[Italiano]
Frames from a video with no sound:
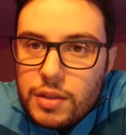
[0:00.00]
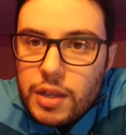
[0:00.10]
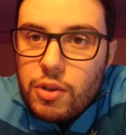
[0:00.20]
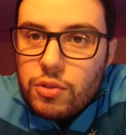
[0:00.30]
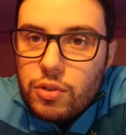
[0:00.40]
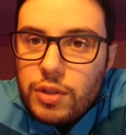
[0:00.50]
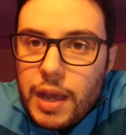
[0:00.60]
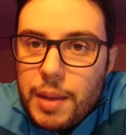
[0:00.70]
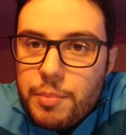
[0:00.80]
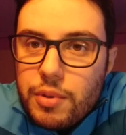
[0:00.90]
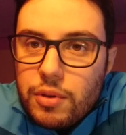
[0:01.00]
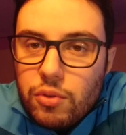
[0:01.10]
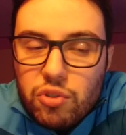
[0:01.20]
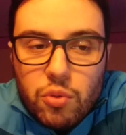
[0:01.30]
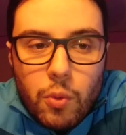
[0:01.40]
secondo tempo,
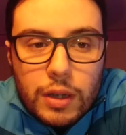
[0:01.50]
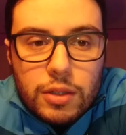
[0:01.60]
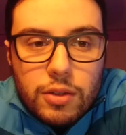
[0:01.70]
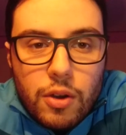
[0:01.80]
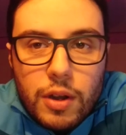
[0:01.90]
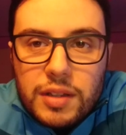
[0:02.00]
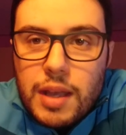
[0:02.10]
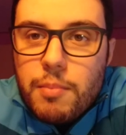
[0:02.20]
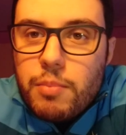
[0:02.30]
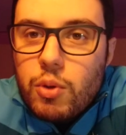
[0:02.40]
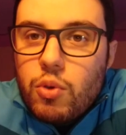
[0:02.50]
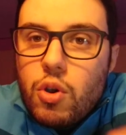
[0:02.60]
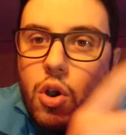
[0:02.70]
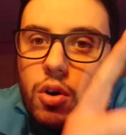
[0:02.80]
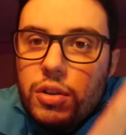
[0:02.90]
l'ultimo quarto d'ora, sempre un
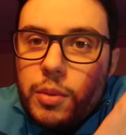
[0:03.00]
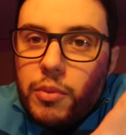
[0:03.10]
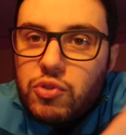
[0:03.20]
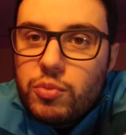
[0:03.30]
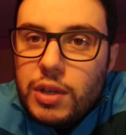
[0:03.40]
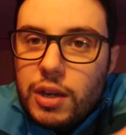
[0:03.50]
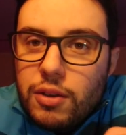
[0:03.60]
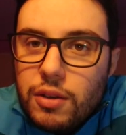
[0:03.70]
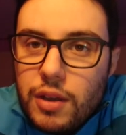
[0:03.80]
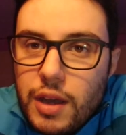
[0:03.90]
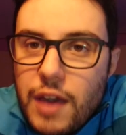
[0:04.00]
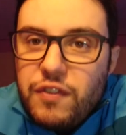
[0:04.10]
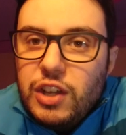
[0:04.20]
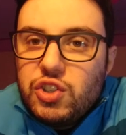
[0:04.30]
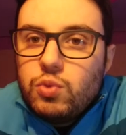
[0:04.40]
gol, dobbiamo subirlo. E
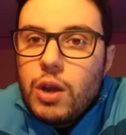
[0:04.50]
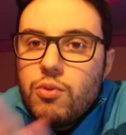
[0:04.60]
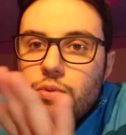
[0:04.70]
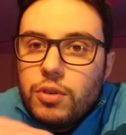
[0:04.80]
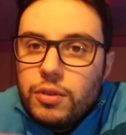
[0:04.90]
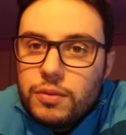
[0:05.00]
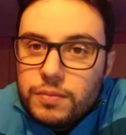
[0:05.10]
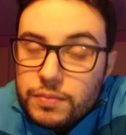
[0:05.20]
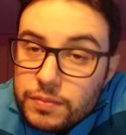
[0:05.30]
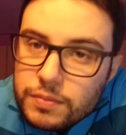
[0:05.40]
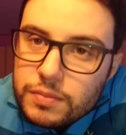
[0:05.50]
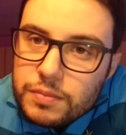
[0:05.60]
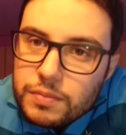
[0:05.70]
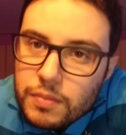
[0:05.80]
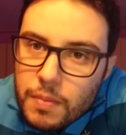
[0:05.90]
finisce 1-1.
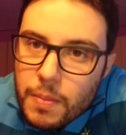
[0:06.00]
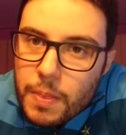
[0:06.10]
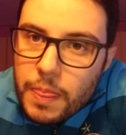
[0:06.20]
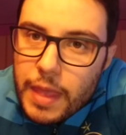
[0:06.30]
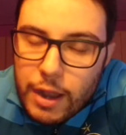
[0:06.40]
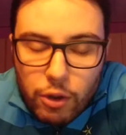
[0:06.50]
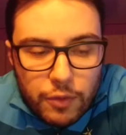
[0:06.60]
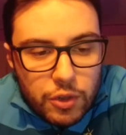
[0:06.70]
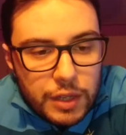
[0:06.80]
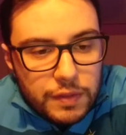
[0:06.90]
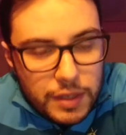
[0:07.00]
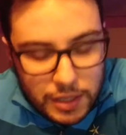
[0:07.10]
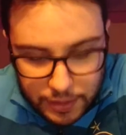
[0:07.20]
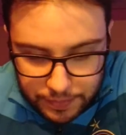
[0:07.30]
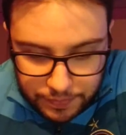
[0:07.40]
E con la
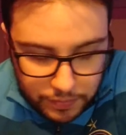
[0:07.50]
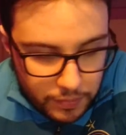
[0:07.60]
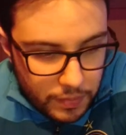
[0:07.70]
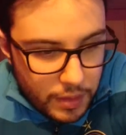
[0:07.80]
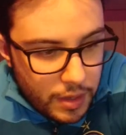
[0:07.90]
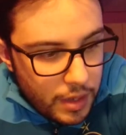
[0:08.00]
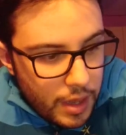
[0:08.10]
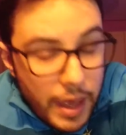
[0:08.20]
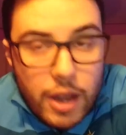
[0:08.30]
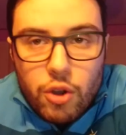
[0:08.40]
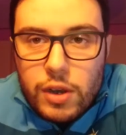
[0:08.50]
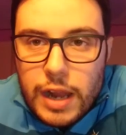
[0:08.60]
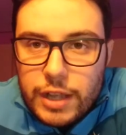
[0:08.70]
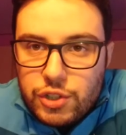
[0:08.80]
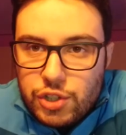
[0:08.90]
Fiorentina, e con
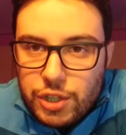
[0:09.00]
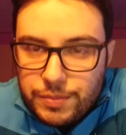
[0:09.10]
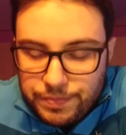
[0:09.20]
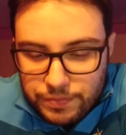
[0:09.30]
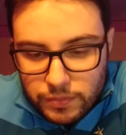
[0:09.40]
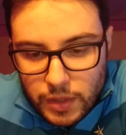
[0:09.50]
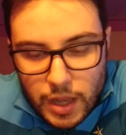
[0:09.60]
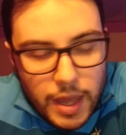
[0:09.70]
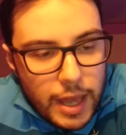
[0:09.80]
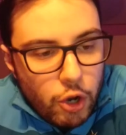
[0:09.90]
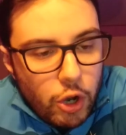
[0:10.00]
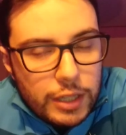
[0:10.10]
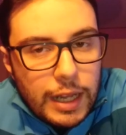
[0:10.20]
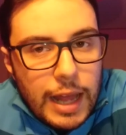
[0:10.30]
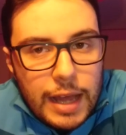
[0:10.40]
Lecce, e con
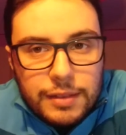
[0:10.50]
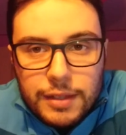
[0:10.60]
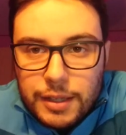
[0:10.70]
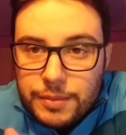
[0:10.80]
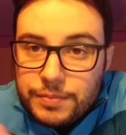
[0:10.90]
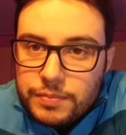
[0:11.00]
l'Atalanta